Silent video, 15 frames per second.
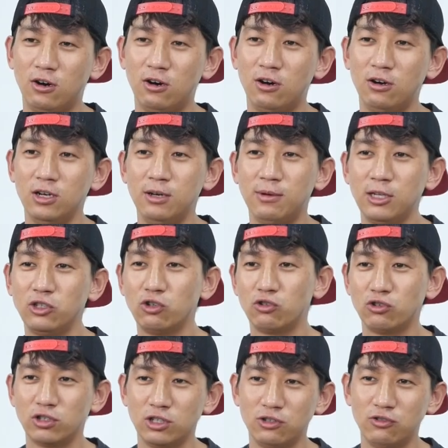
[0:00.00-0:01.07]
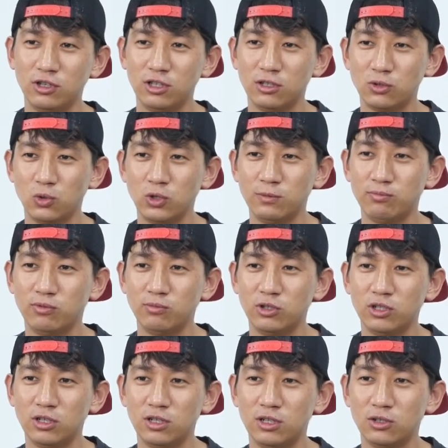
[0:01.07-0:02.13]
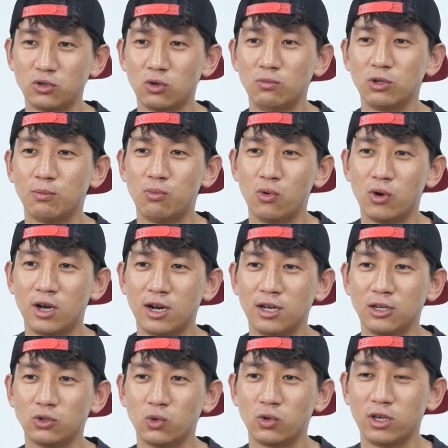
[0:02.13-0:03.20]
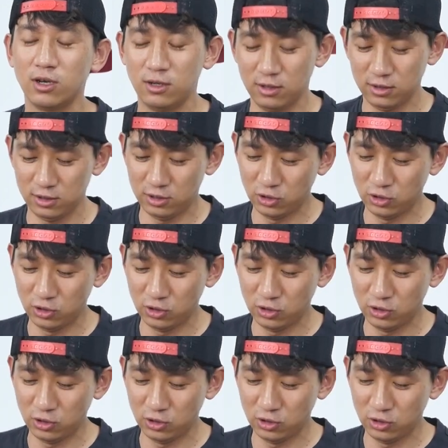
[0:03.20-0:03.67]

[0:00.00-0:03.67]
어, 일반적으로 쓰고 있는 소지품들 조금 더 보관하기 좋게 그,